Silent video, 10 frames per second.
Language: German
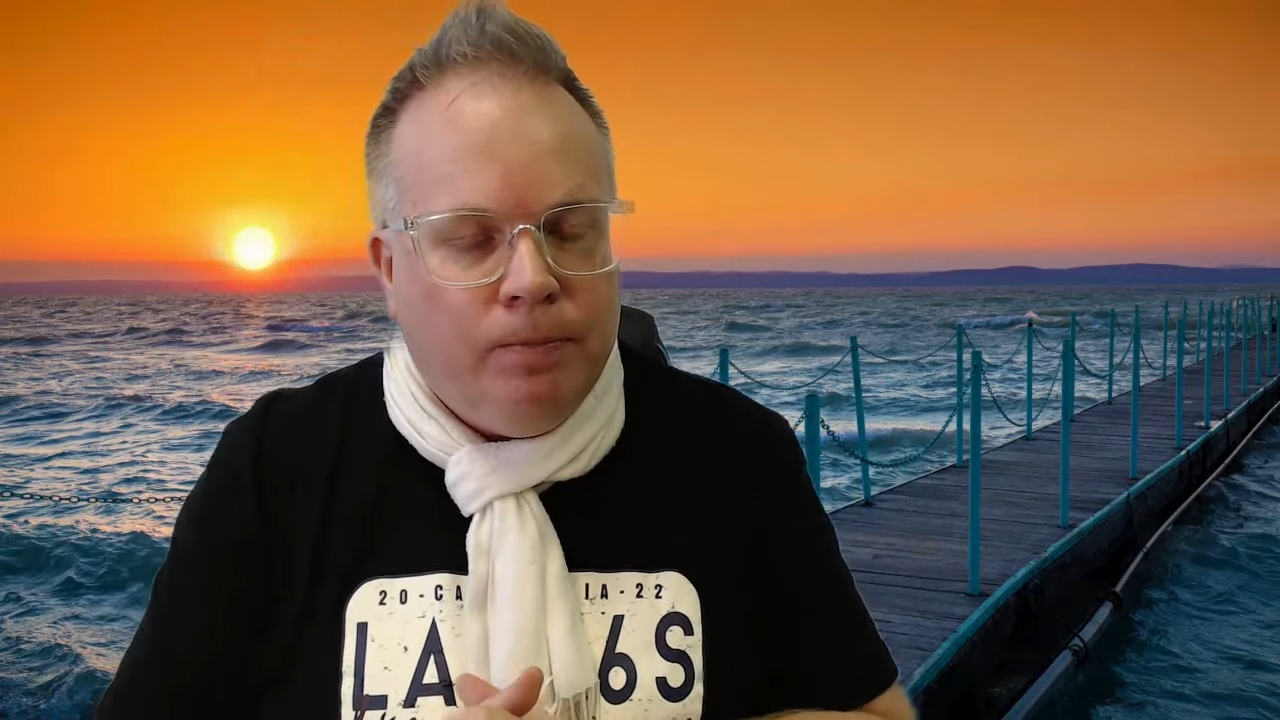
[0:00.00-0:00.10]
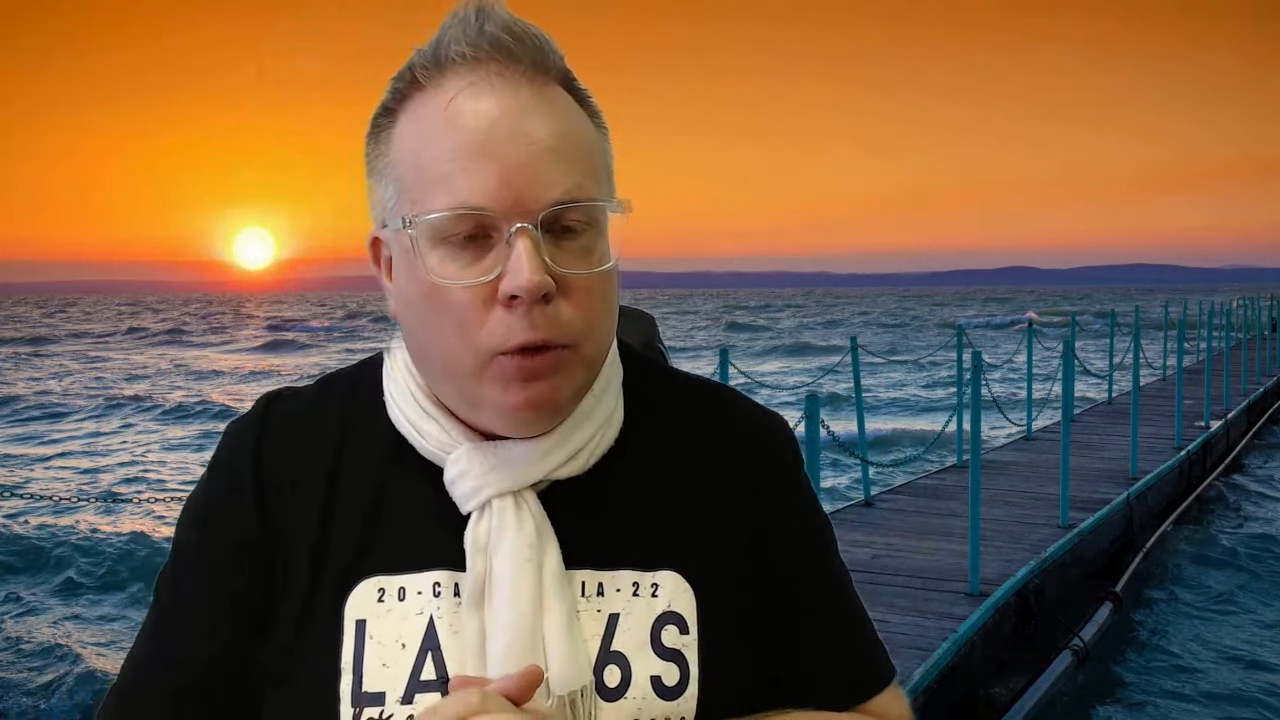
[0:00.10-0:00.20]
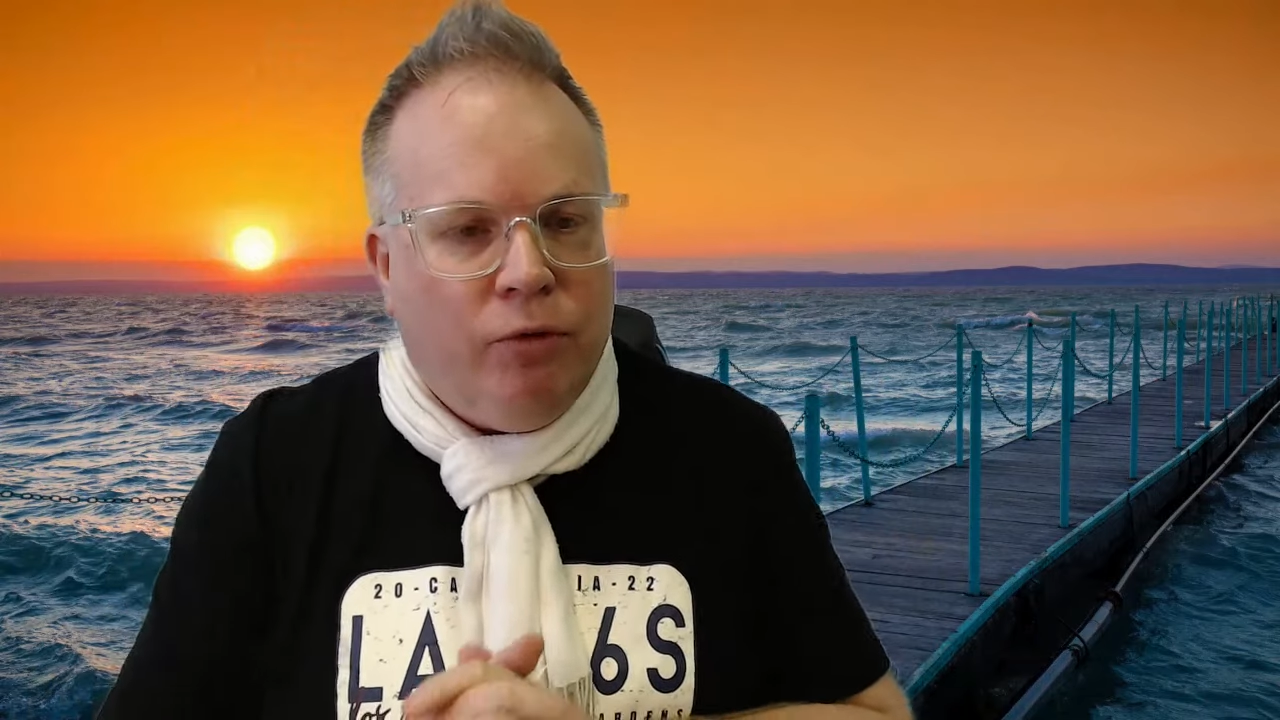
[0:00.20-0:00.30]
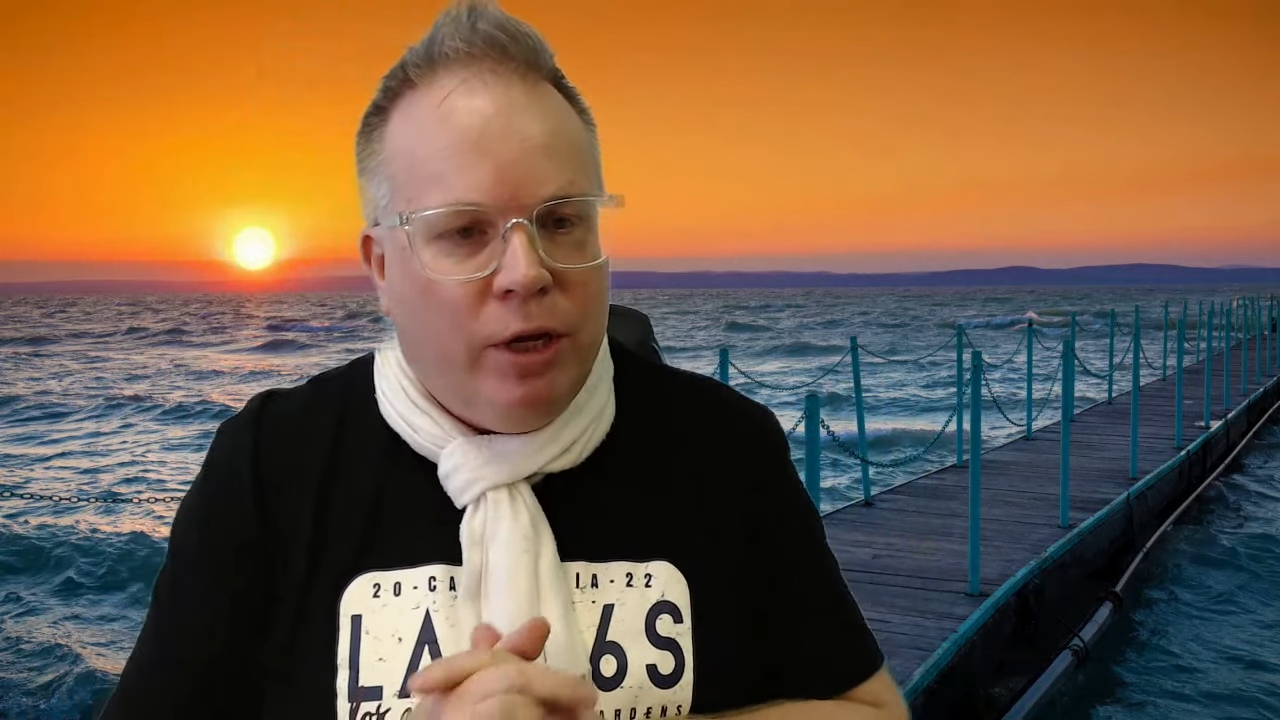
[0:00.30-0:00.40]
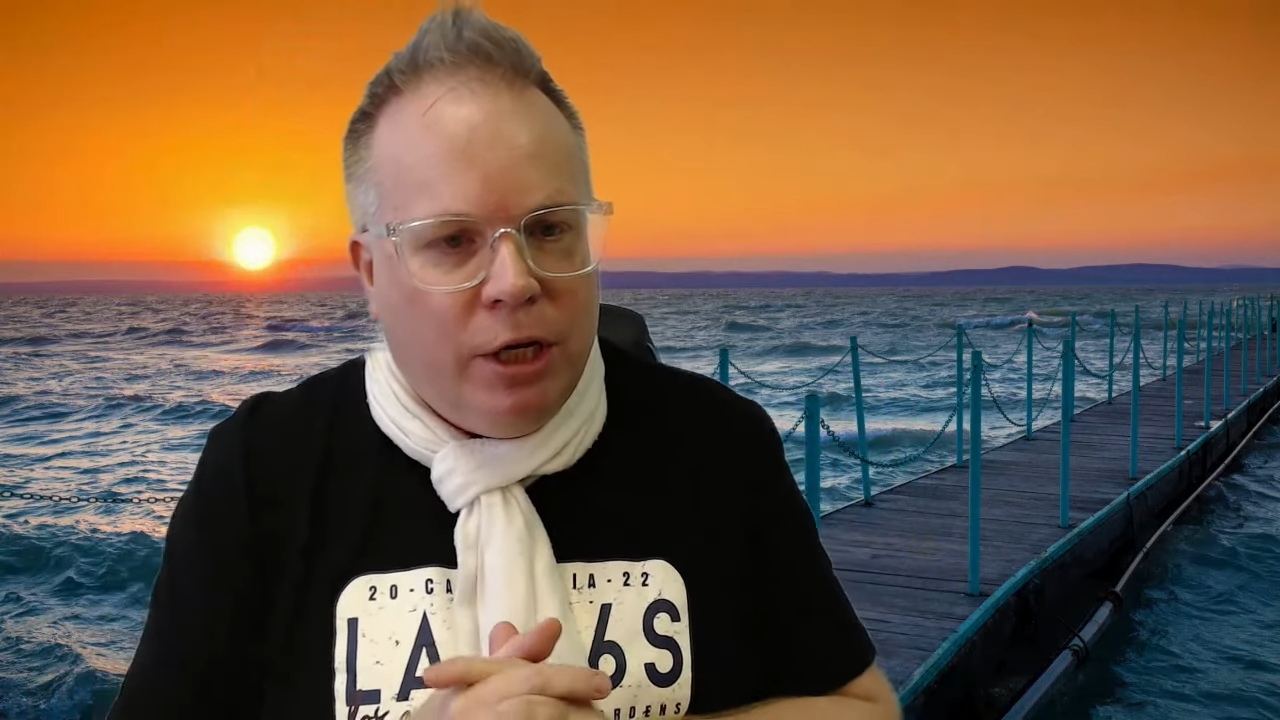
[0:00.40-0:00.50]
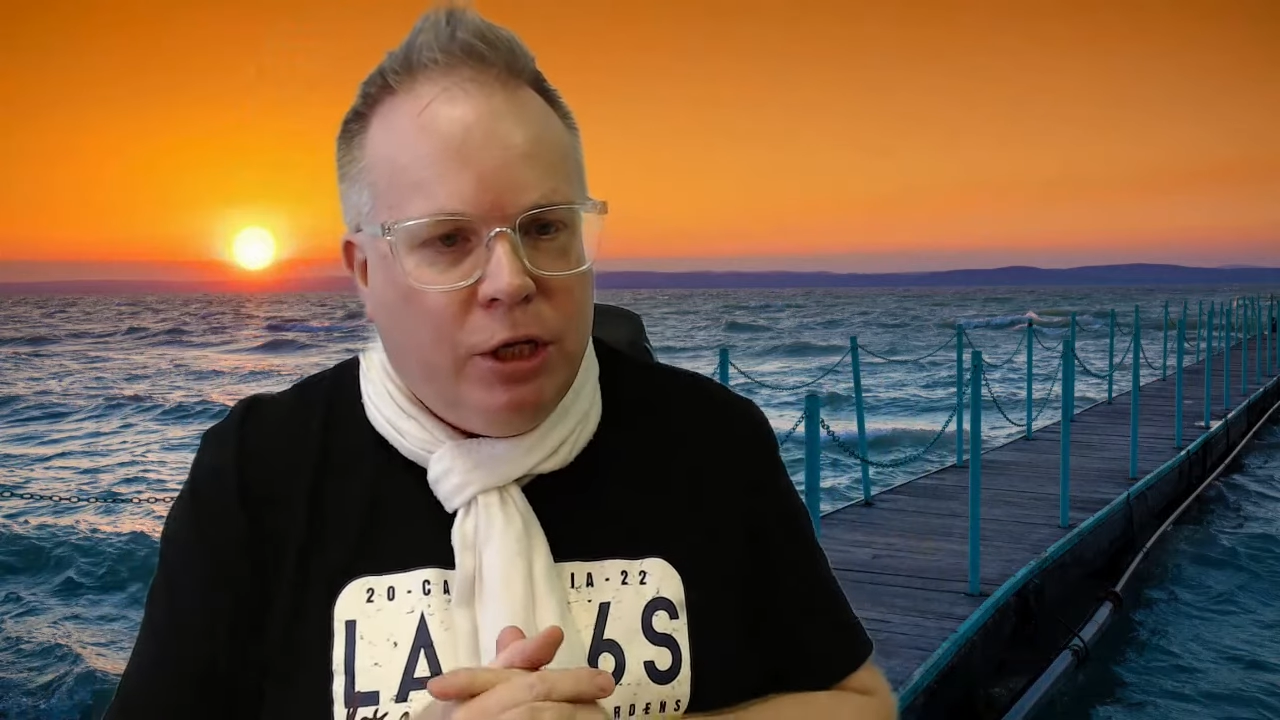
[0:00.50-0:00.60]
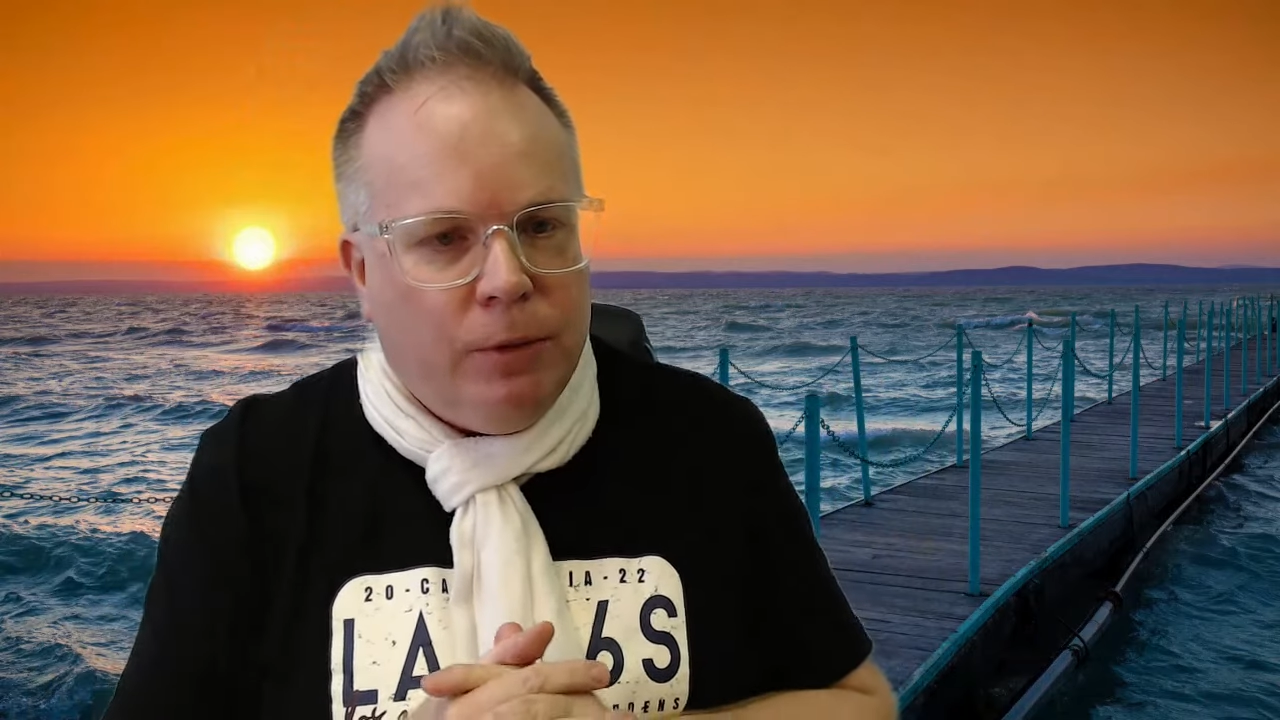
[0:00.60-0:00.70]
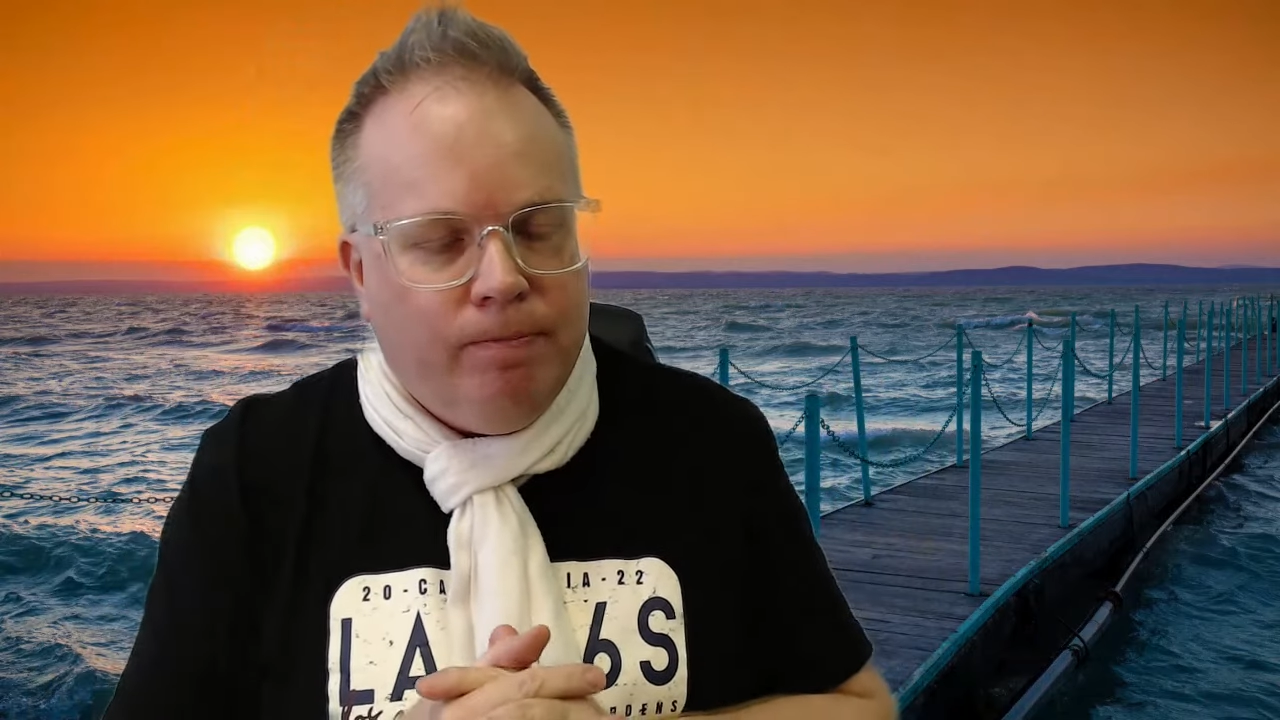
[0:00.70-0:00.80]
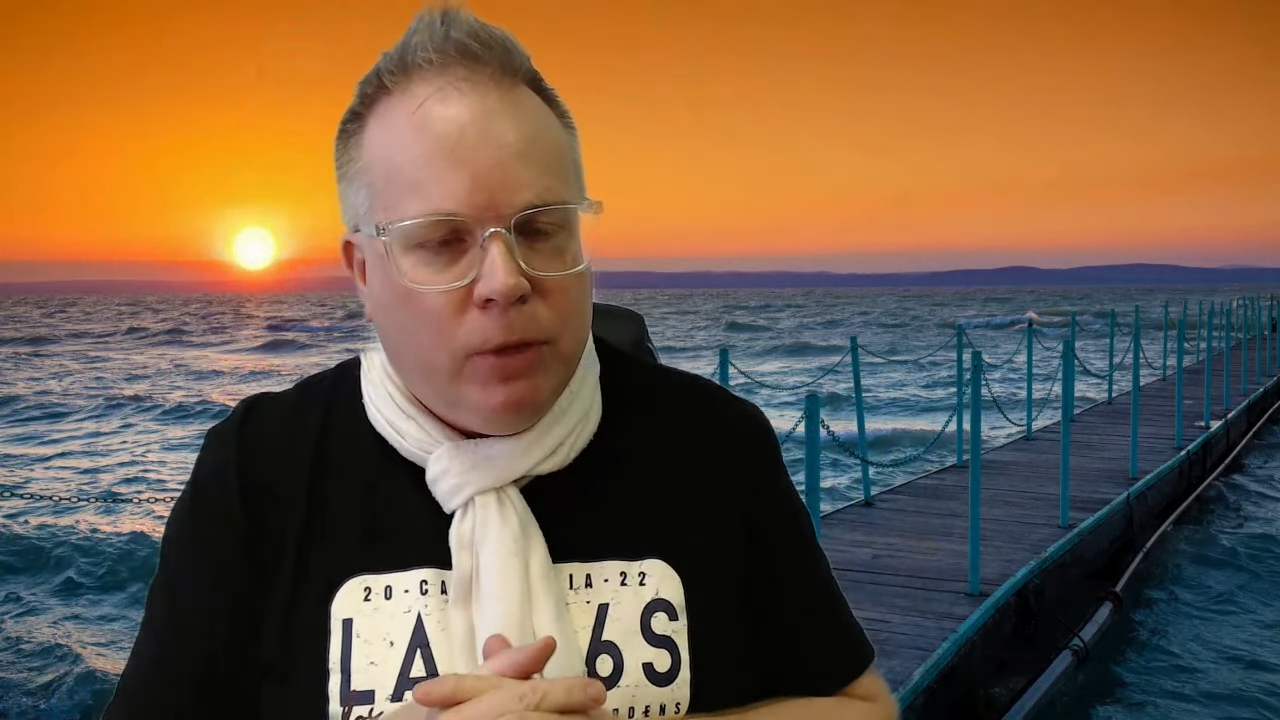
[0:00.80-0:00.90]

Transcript: Und wenn nicht,